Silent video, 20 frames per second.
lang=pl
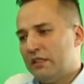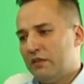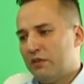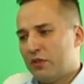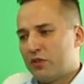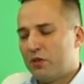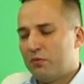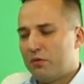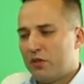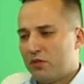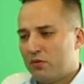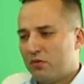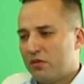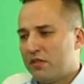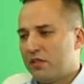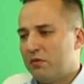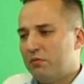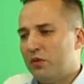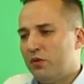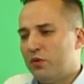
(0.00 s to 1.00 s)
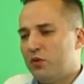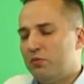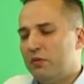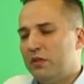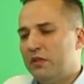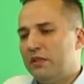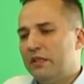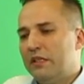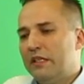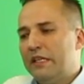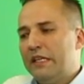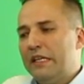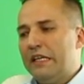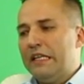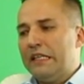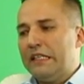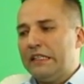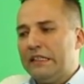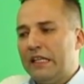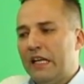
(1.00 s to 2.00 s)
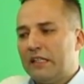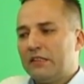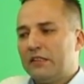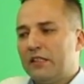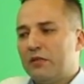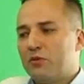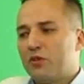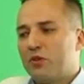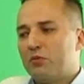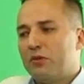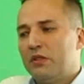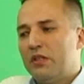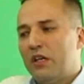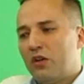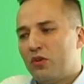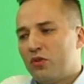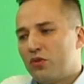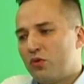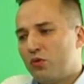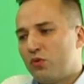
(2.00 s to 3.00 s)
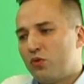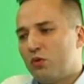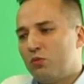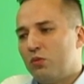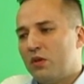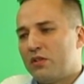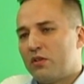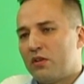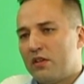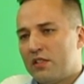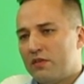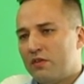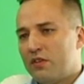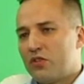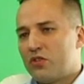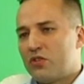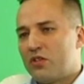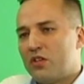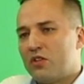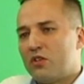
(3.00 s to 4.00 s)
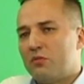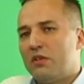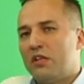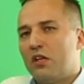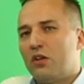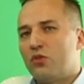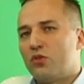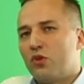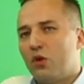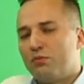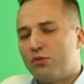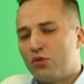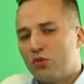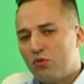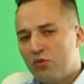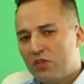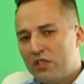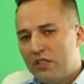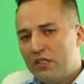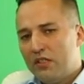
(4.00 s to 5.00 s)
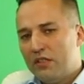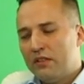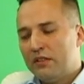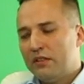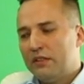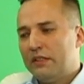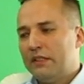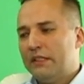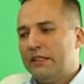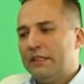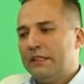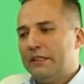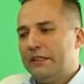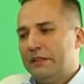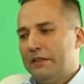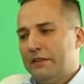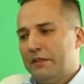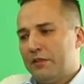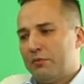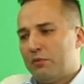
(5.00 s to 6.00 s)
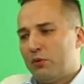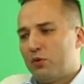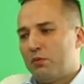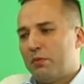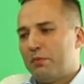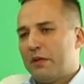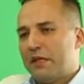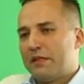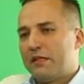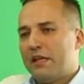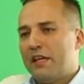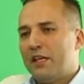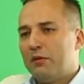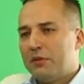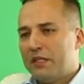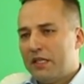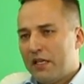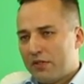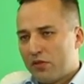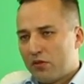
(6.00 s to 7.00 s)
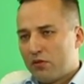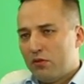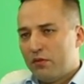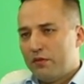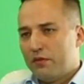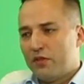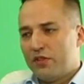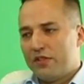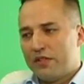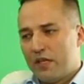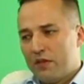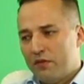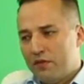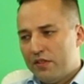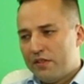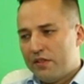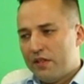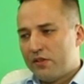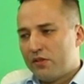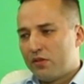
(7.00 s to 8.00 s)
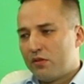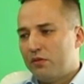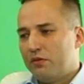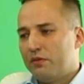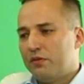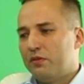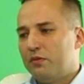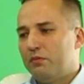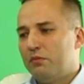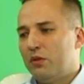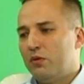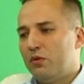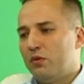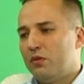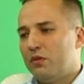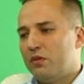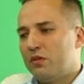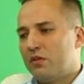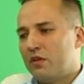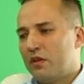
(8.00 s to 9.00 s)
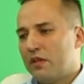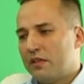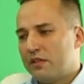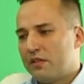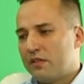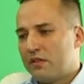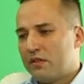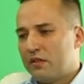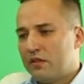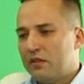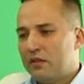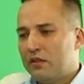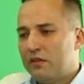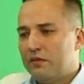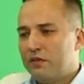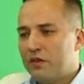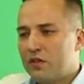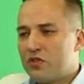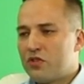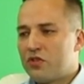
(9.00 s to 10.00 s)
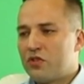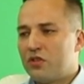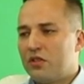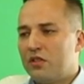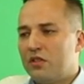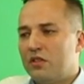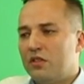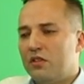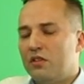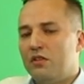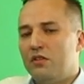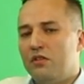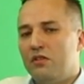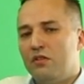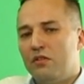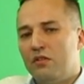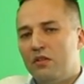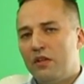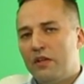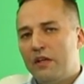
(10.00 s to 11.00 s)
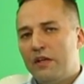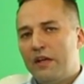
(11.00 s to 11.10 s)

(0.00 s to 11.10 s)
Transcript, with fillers: Ja właśnie pracuję z tymi ludźmi nad tym, żeby jakość usług była coraz wyższa, żeby jakość obsługi, y, sposób pracy helpdesków czy serwis desków był coraz wyższy i